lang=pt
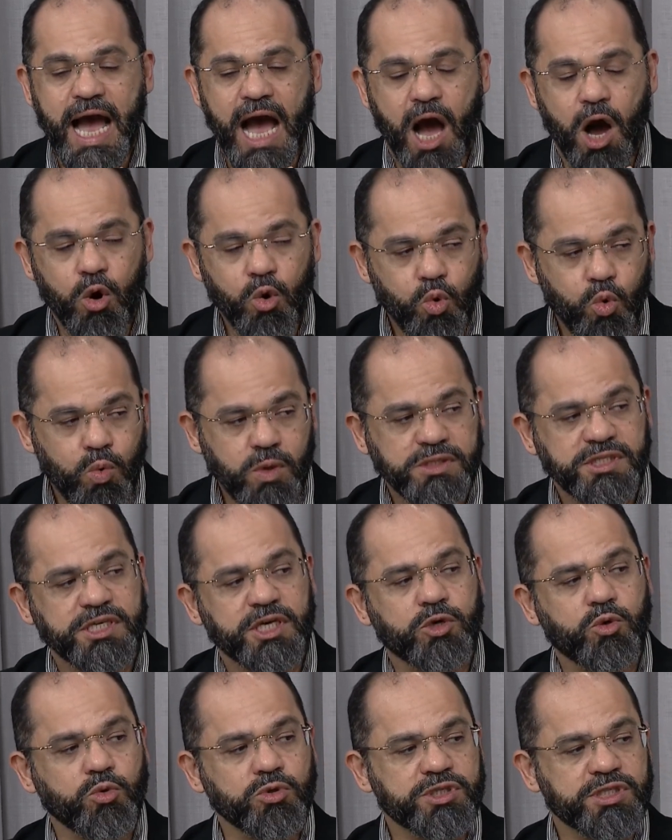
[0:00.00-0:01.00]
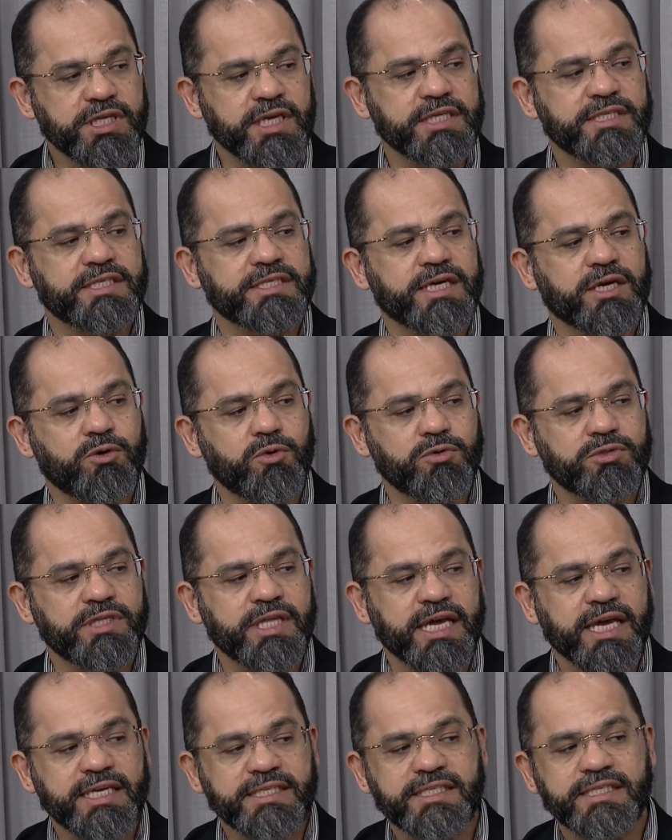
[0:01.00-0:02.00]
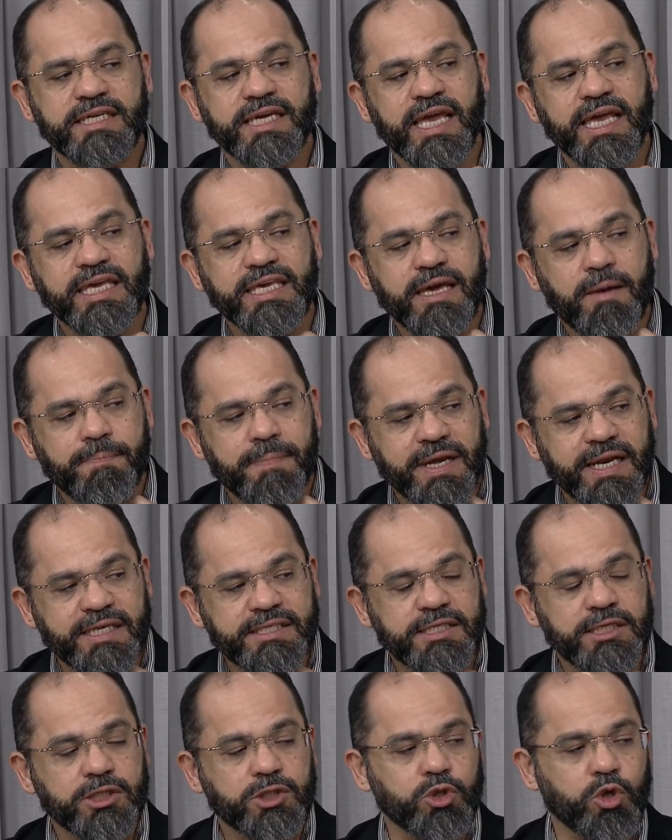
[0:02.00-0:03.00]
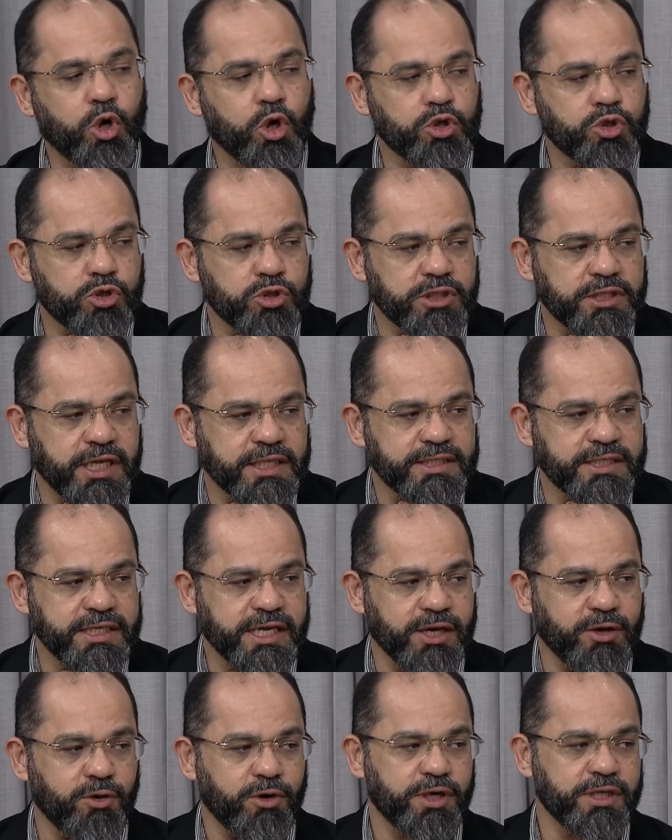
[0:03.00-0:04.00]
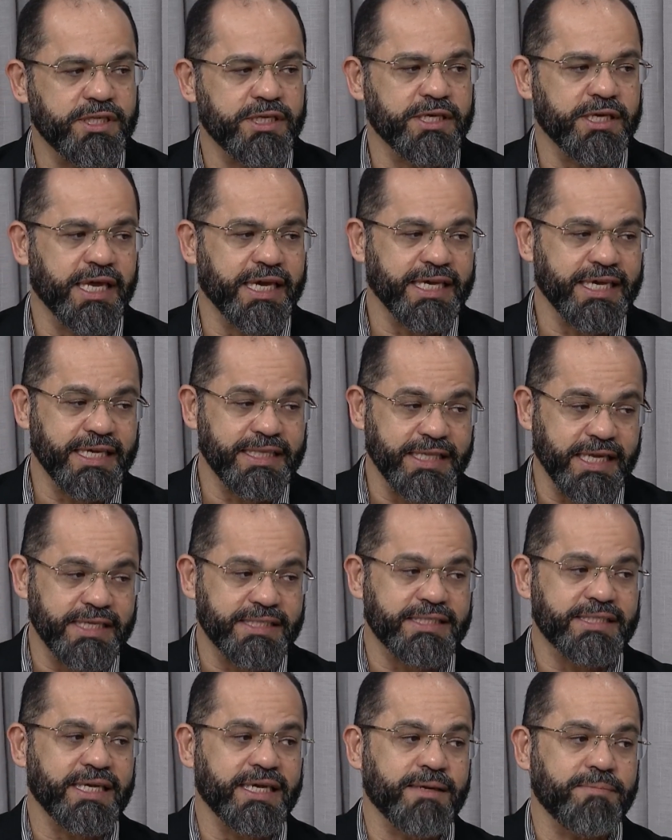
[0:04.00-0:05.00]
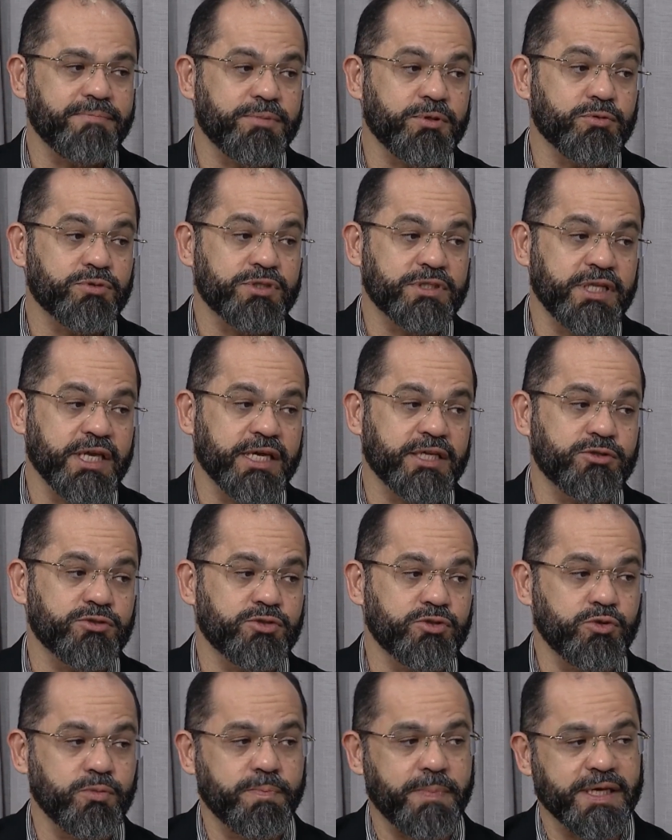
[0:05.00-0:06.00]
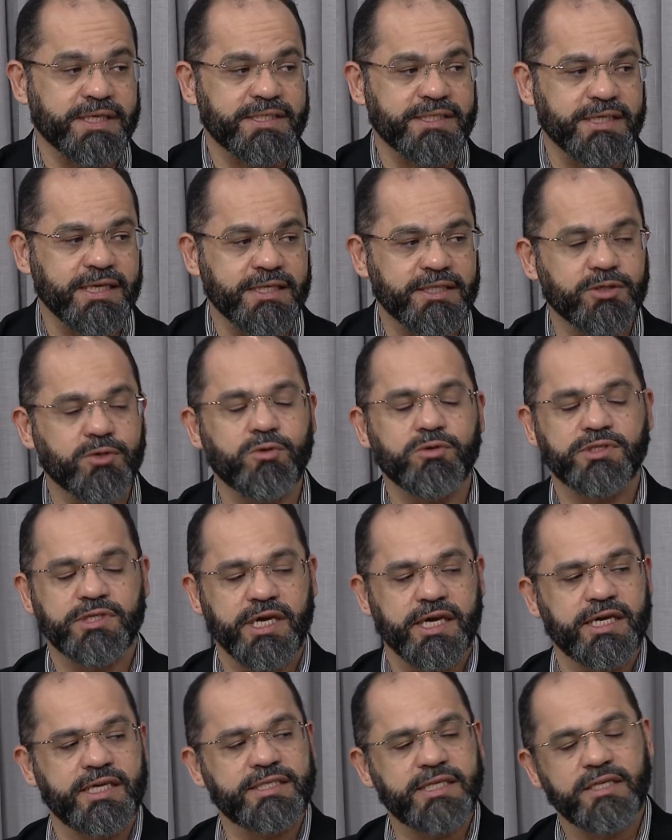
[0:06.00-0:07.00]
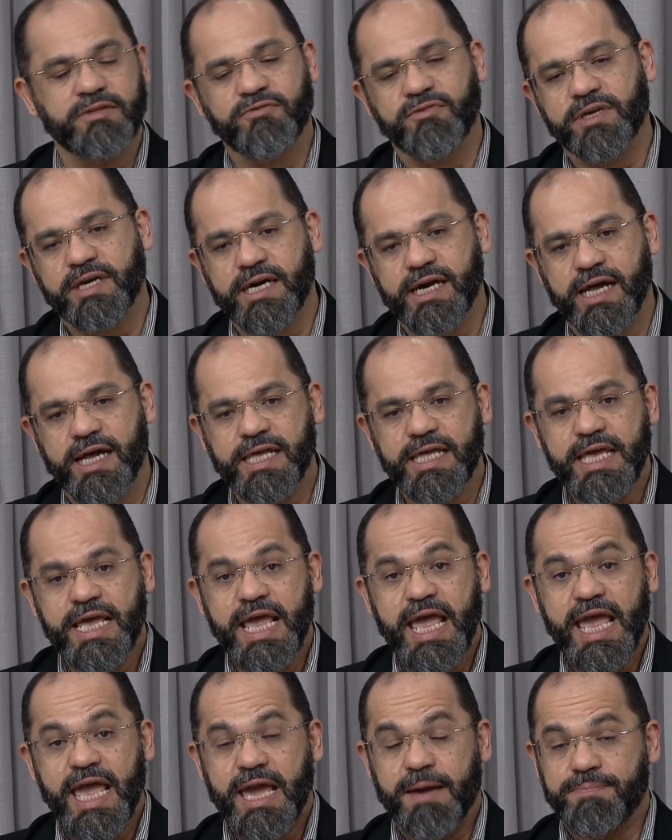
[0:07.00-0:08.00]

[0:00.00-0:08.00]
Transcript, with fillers: Algumas circunstâncias acontecem em que aparecem nódulos na tireoide que nem sempre os dedos do paciente conseguem identificar. Sim.